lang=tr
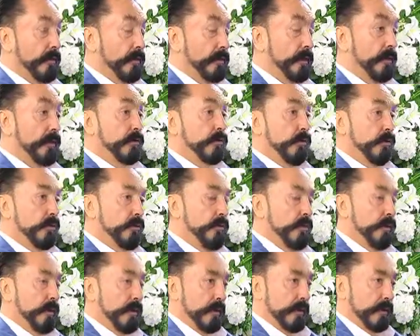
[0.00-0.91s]
yeni göğü
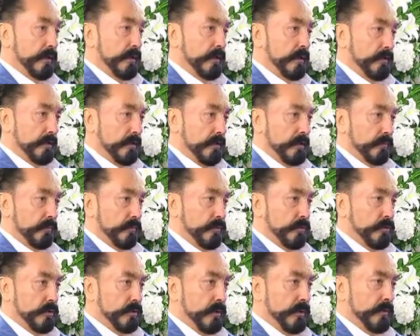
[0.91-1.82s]
birbirine
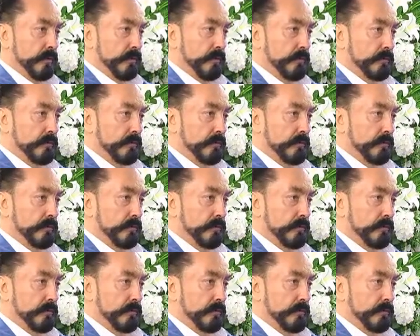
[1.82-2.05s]
katmışlardı.